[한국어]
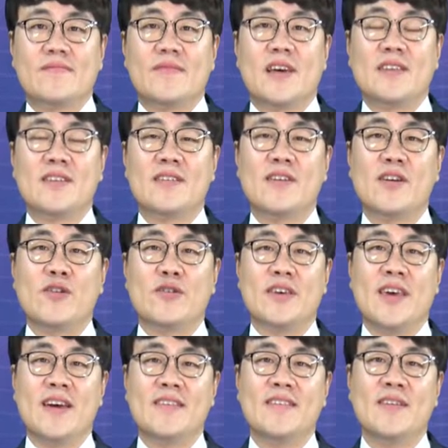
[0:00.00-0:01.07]
안녕하세요.
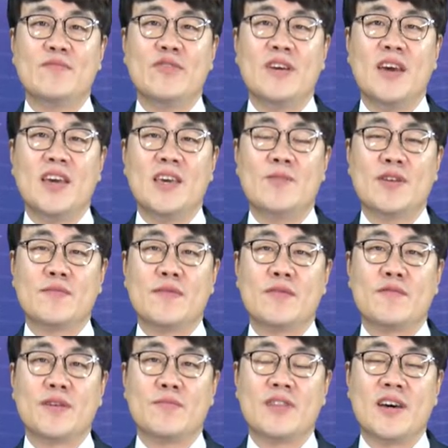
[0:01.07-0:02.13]
예한세무에게 이마섭
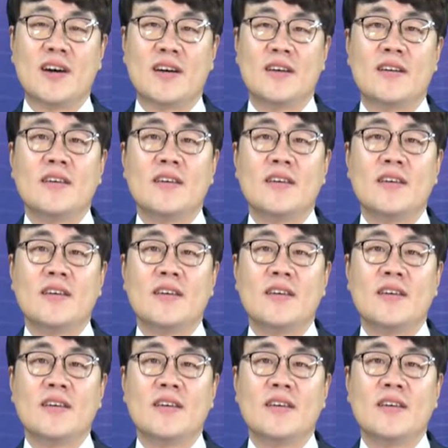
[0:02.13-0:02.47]
세무사입니다.